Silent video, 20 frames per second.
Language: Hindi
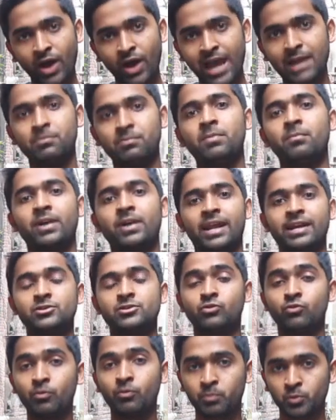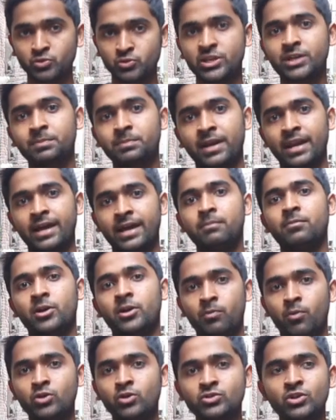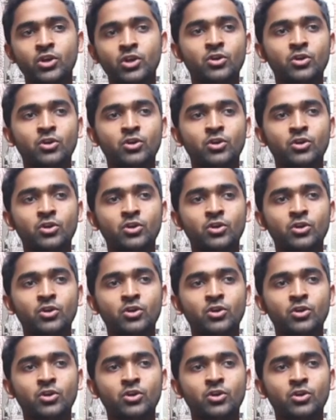एल्बम बनाई जो वो प्रोजेक्ट बनाया बर्ड बॉक्स